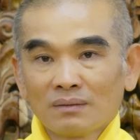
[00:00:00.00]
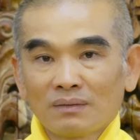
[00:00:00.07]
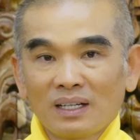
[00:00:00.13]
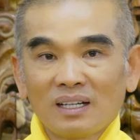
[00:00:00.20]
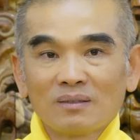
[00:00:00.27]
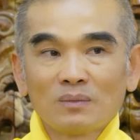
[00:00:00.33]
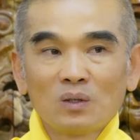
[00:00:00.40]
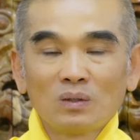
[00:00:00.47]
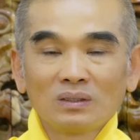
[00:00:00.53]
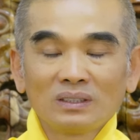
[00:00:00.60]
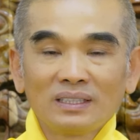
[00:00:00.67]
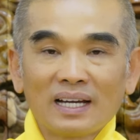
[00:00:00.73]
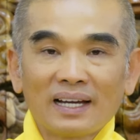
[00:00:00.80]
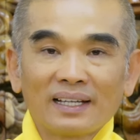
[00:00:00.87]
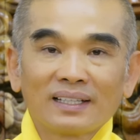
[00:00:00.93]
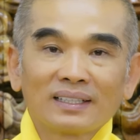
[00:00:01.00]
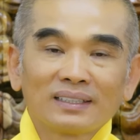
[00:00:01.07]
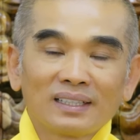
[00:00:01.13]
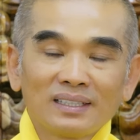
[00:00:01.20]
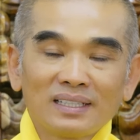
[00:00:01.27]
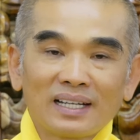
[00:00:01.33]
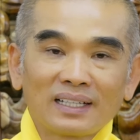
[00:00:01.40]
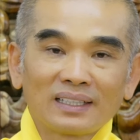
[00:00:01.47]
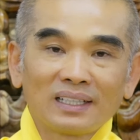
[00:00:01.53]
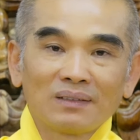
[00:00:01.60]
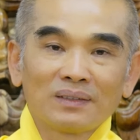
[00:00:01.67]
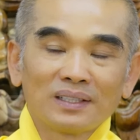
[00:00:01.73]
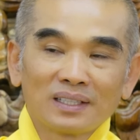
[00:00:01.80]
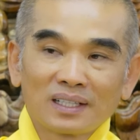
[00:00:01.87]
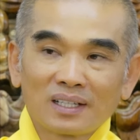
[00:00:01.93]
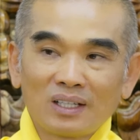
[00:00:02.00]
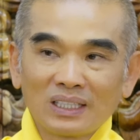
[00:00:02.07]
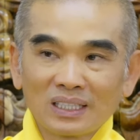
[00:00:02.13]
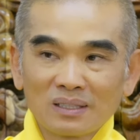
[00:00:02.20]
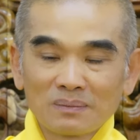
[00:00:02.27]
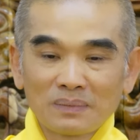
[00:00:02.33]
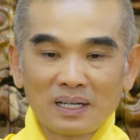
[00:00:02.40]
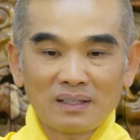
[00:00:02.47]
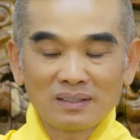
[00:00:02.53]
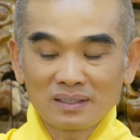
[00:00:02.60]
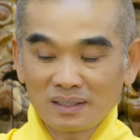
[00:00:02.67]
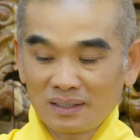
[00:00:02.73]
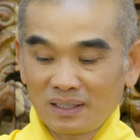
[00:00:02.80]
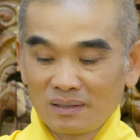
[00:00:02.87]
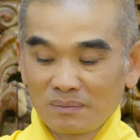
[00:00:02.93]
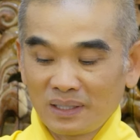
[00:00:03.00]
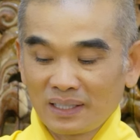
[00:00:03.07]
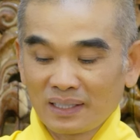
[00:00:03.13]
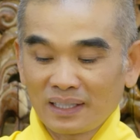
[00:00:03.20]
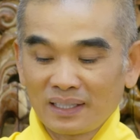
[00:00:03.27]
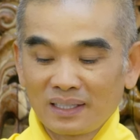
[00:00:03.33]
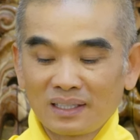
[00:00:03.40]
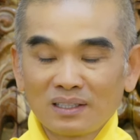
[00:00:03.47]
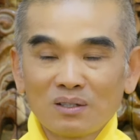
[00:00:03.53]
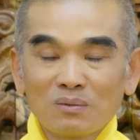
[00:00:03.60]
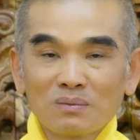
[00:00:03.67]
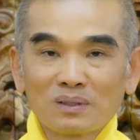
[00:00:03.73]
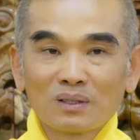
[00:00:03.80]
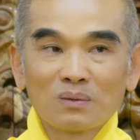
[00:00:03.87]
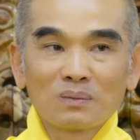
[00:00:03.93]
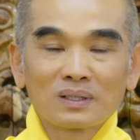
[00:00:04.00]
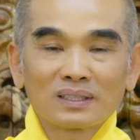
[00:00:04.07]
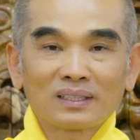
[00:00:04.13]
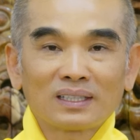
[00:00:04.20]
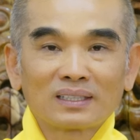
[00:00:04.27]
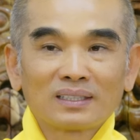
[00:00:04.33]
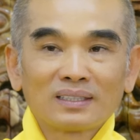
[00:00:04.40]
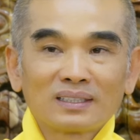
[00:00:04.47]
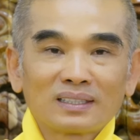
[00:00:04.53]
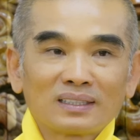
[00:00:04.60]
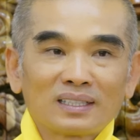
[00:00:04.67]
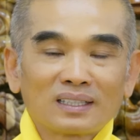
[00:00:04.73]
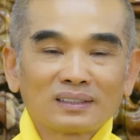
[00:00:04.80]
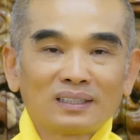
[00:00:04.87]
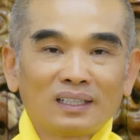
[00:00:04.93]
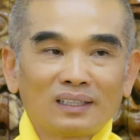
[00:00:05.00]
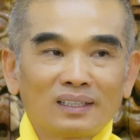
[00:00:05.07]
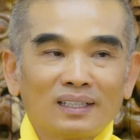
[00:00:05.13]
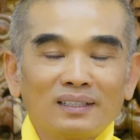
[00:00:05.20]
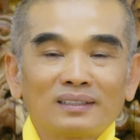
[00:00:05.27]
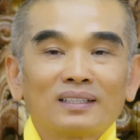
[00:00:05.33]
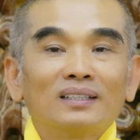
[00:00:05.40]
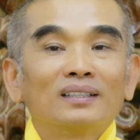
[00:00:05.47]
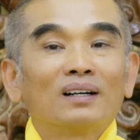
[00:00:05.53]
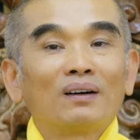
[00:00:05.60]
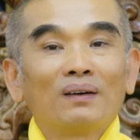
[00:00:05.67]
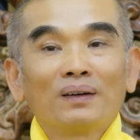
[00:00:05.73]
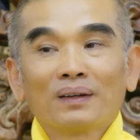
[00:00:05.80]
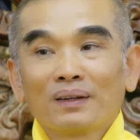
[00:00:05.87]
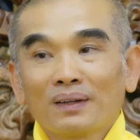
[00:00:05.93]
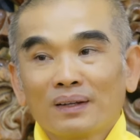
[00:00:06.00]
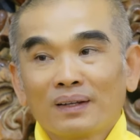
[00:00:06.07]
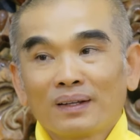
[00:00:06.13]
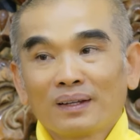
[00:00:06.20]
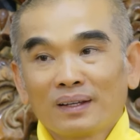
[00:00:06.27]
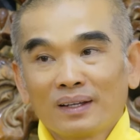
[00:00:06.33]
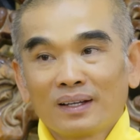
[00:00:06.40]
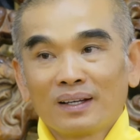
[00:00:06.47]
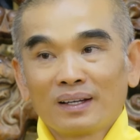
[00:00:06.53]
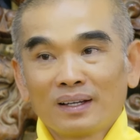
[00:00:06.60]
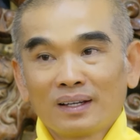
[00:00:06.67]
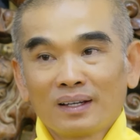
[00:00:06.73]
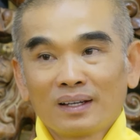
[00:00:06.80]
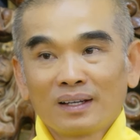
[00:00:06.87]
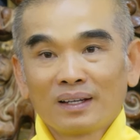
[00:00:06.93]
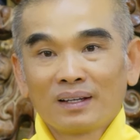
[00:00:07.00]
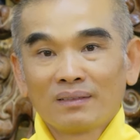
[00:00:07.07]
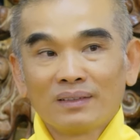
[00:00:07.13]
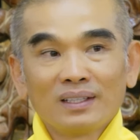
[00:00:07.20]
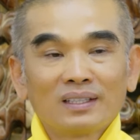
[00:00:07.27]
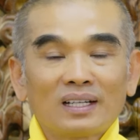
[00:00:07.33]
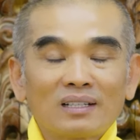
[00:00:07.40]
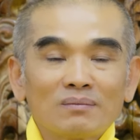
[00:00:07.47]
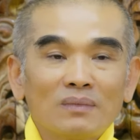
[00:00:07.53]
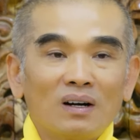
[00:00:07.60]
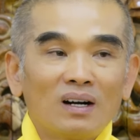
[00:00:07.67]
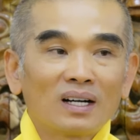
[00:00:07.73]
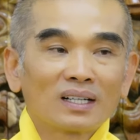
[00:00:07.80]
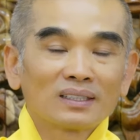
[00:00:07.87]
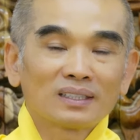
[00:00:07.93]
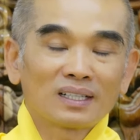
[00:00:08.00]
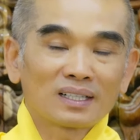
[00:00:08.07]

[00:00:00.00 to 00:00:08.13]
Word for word: và muốn dạy cái thế gian này về nhân quả nghiệp báo, cho nên mấy thằng này lại đụng cái thân thịt này chơi thôi. Vị thánh bỏ cái